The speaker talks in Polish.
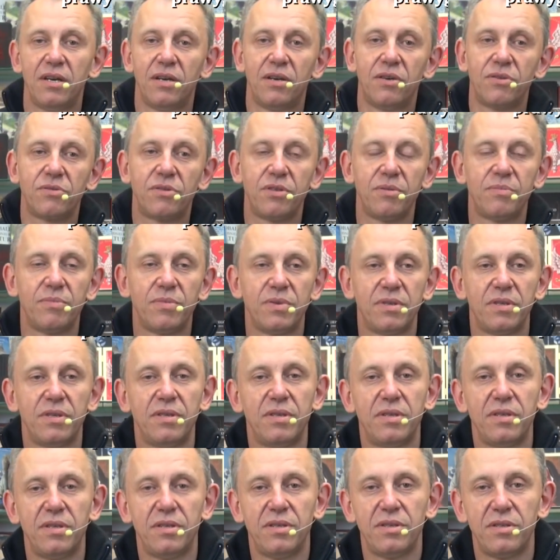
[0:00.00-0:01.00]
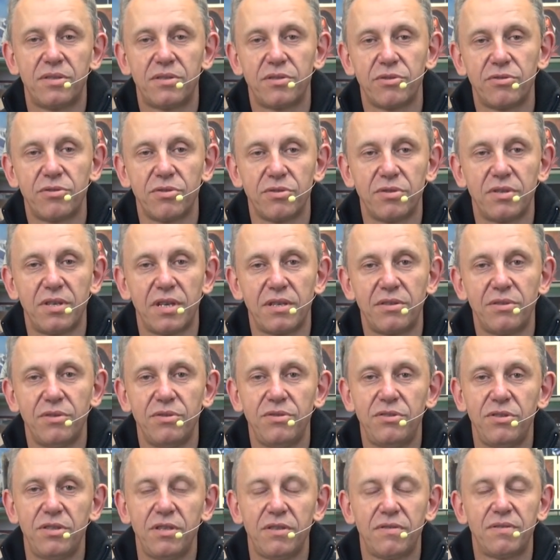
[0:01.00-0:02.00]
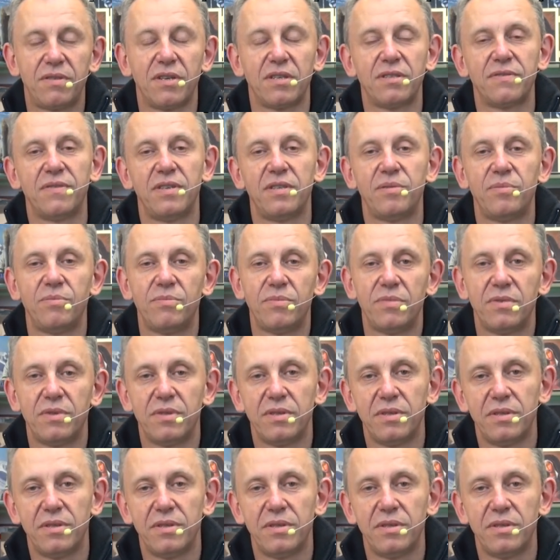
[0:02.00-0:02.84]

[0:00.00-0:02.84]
o tym, e, co się ostatnio dzieje w tak zwanym,